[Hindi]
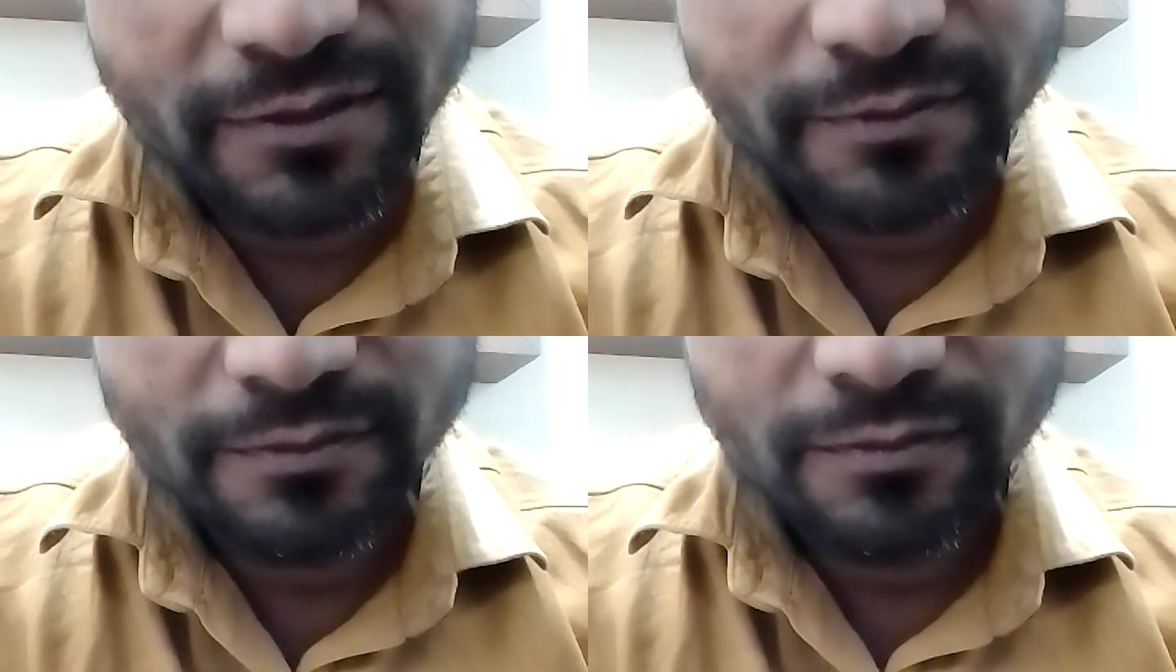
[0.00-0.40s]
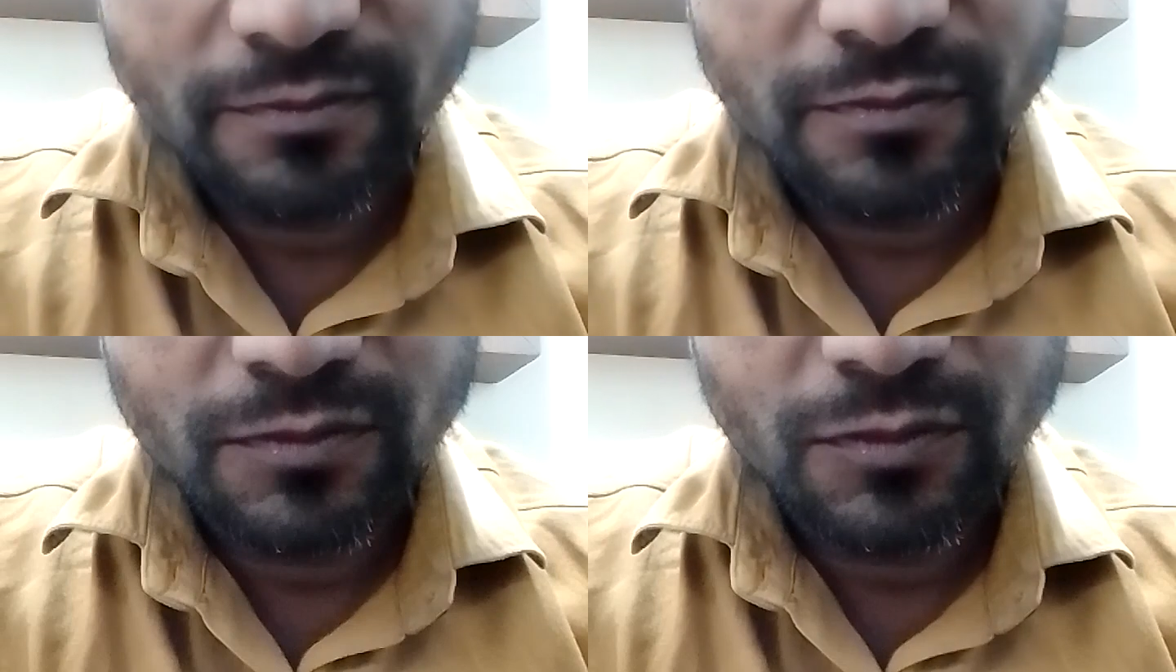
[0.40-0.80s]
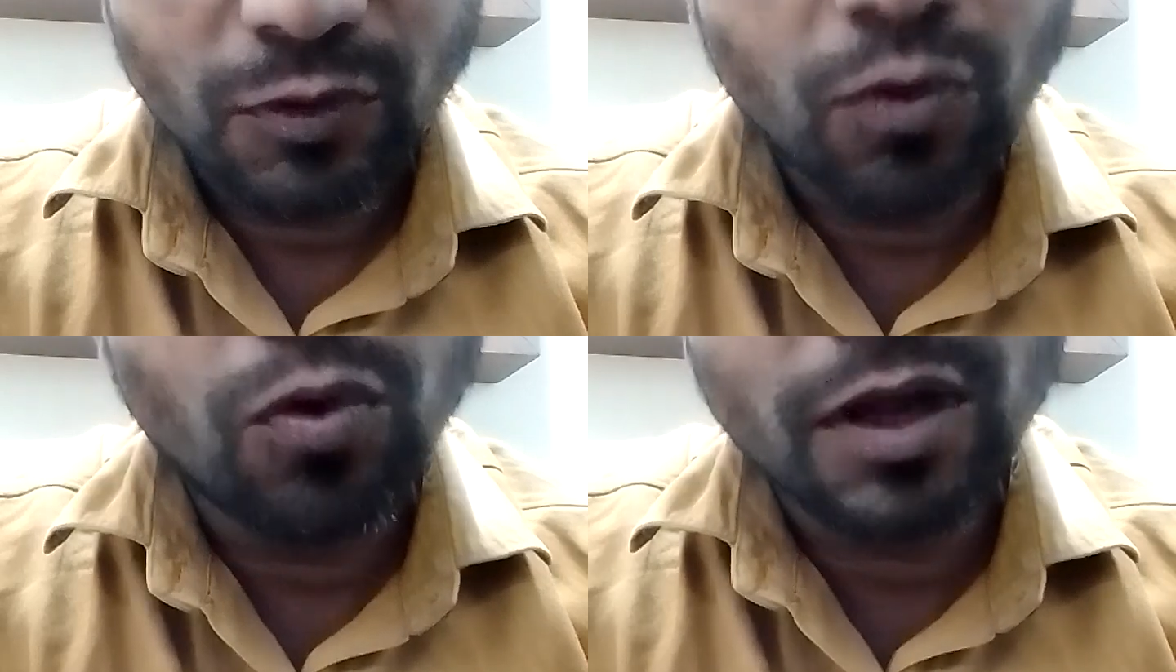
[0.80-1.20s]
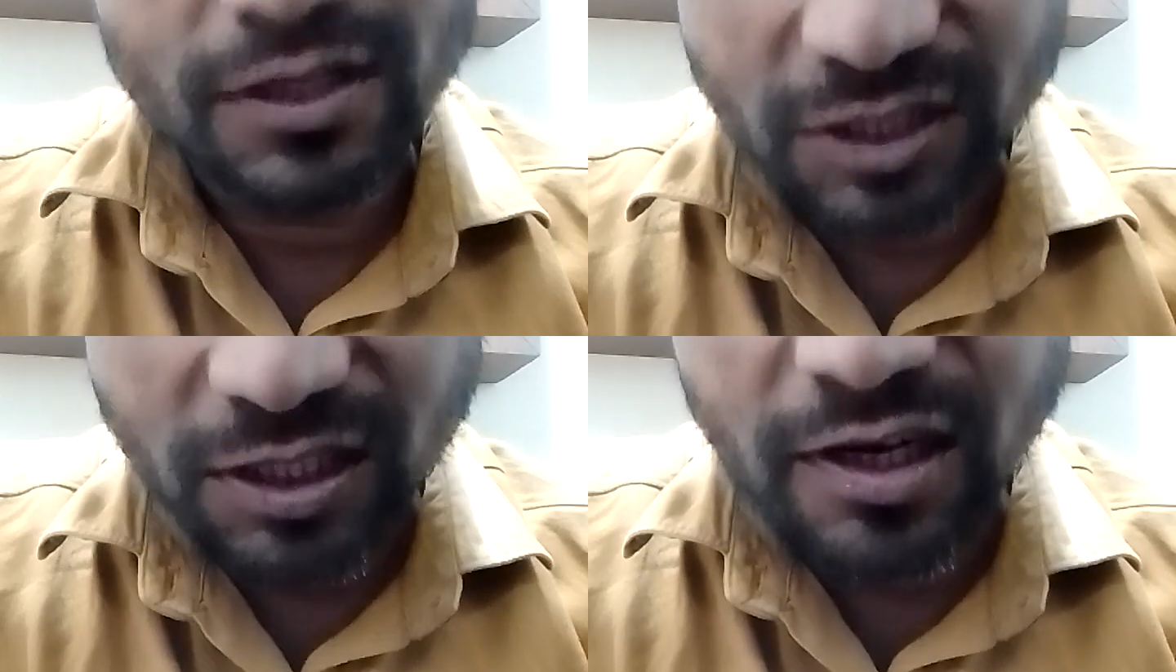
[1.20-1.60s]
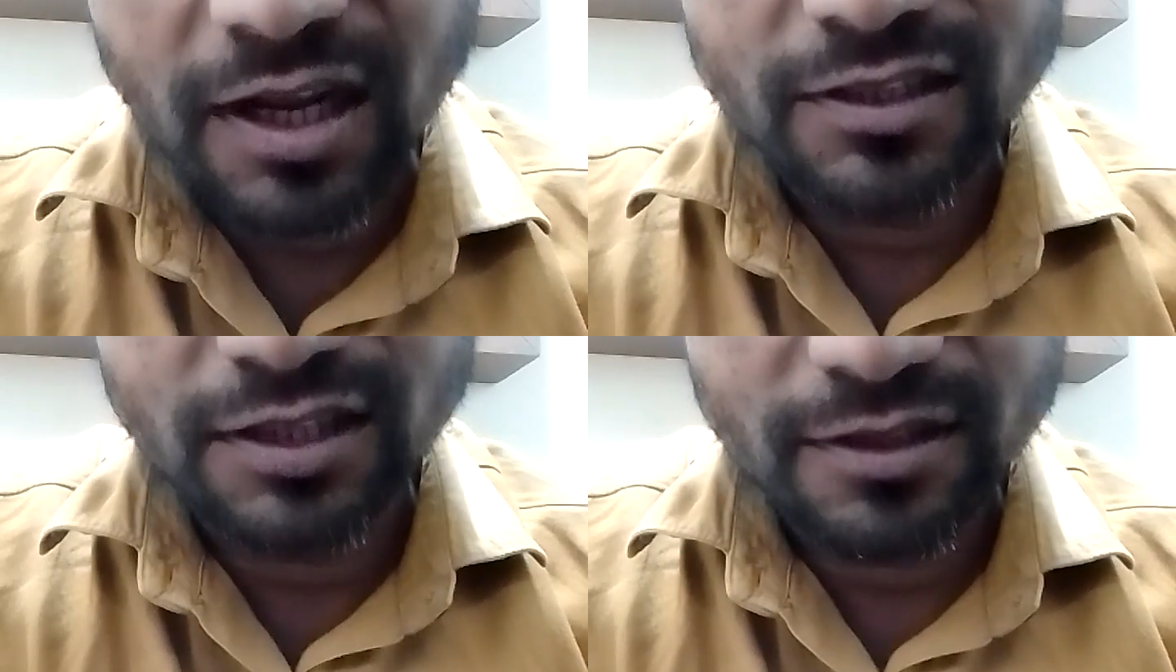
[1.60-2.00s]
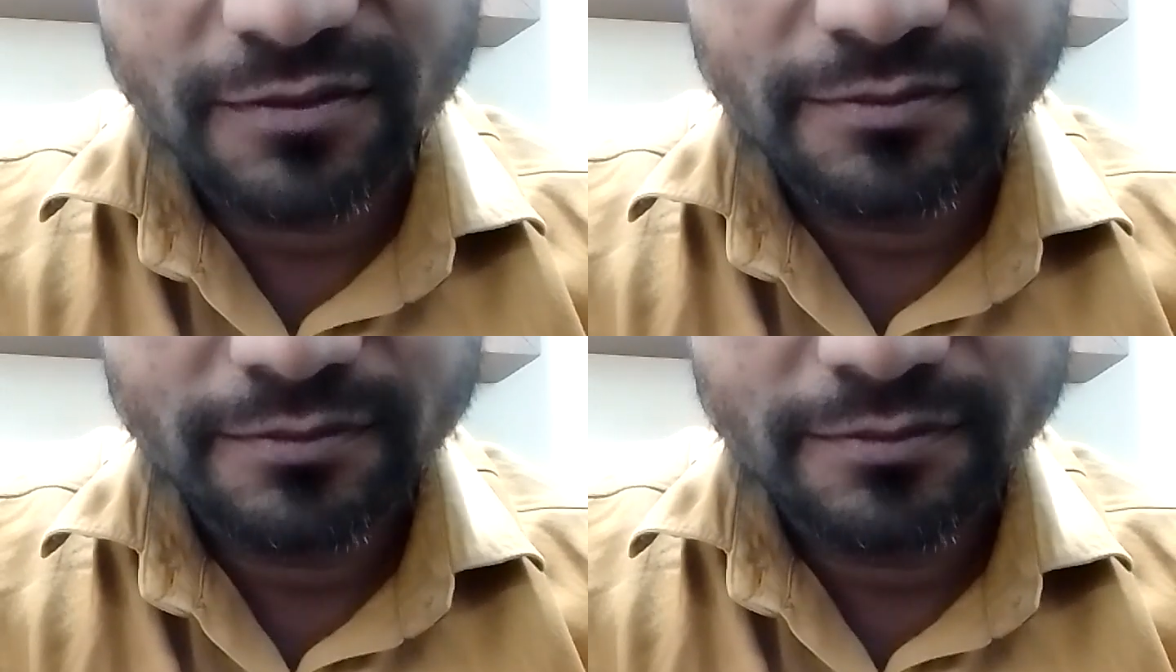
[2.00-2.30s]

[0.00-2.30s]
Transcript: थे घोड़ा चल रहा था